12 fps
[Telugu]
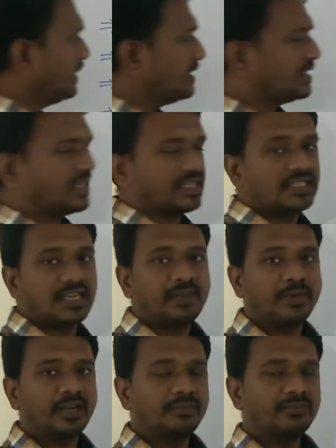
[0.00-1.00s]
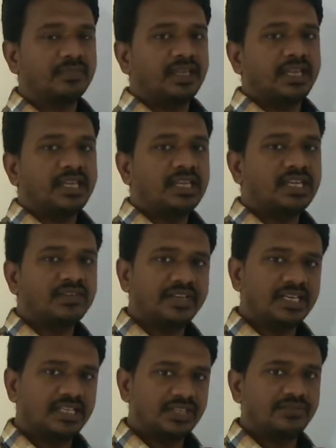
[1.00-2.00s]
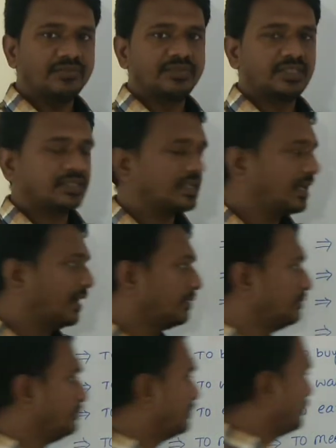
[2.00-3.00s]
ఈ స్ట్రక్చర్ని మనం ఇన్ఫినిటివ్స్ అంటాం